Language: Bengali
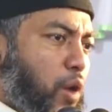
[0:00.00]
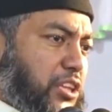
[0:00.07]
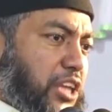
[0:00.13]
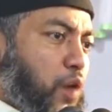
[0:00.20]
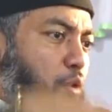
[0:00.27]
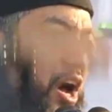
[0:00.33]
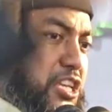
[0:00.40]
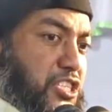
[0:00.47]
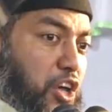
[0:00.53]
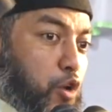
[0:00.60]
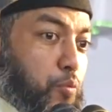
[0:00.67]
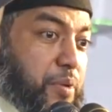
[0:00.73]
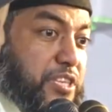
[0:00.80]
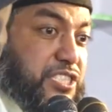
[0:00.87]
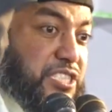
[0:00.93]
ওয়া
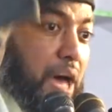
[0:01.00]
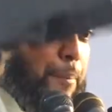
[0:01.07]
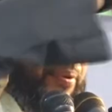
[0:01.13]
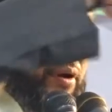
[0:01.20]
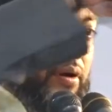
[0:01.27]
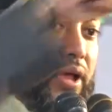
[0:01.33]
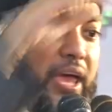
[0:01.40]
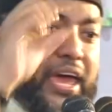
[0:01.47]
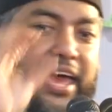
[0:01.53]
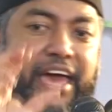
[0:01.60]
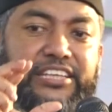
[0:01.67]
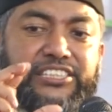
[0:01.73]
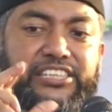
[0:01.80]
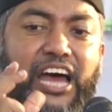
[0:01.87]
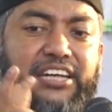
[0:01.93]
ওয়া
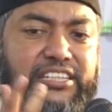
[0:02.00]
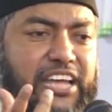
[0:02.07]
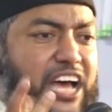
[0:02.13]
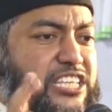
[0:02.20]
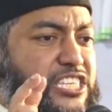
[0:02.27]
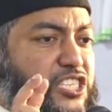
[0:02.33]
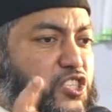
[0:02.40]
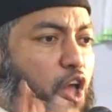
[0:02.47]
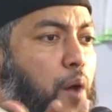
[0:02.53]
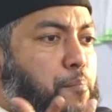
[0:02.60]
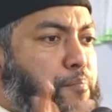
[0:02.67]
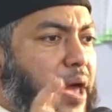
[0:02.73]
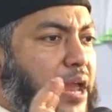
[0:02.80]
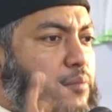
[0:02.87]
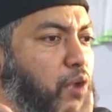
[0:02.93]
এই চারটা
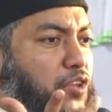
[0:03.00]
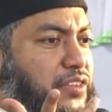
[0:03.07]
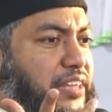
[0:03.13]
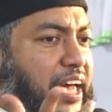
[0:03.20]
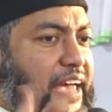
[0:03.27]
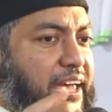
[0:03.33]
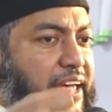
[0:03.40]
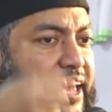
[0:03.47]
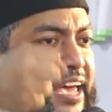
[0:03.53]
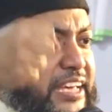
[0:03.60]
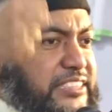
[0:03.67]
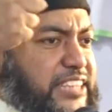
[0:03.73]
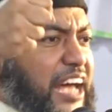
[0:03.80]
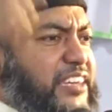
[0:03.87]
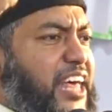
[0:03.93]
স্তম্ভের মধ্যে
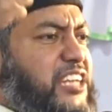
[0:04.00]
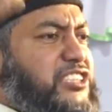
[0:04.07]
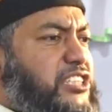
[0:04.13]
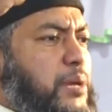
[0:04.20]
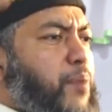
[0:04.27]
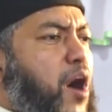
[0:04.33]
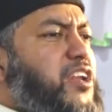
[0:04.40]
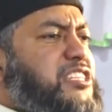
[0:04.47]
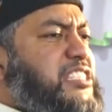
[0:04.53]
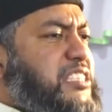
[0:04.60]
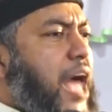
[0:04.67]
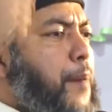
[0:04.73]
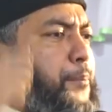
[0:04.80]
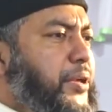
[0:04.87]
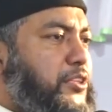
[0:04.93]
যাদের জীবন
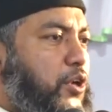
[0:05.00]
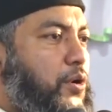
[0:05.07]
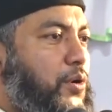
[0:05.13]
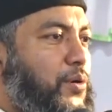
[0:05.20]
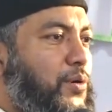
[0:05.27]
স্থাপিত